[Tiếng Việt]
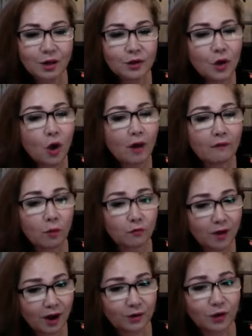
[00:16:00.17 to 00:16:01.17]
do một
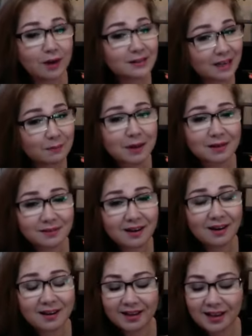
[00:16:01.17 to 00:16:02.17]
phần do ánh sáng mặt
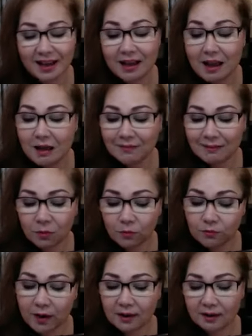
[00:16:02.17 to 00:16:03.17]
trời và một
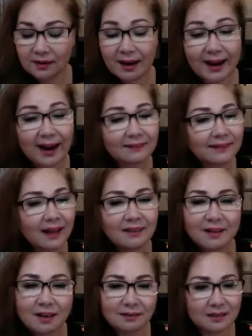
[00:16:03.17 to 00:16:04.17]
phần là các tác
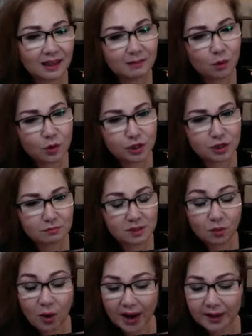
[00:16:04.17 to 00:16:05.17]
nhân từ cái môi trường bên
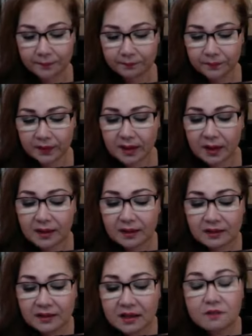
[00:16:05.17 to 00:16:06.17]
ngoài.
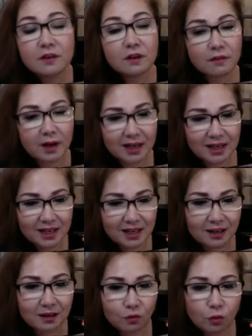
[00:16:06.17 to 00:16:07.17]
Chính vì vậy,
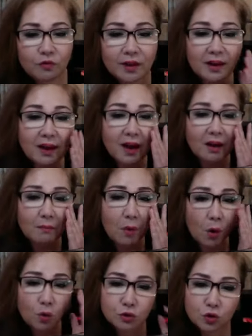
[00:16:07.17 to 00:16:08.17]
quý vị cần
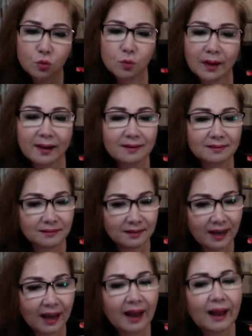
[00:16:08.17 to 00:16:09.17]
bổ sung cái lượng
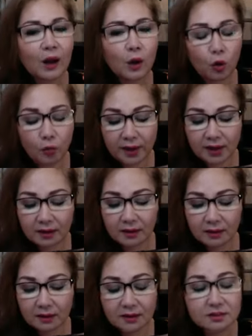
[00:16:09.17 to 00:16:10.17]
hyaluronic
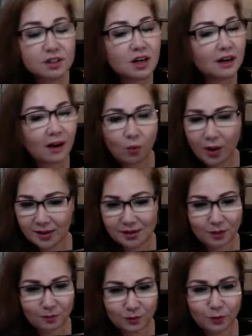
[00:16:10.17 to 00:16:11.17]
rất là quan
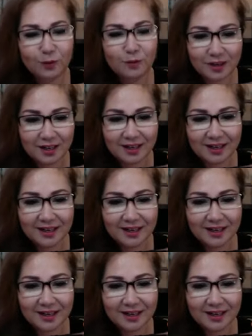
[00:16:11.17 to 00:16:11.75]
trọng cho quý vị.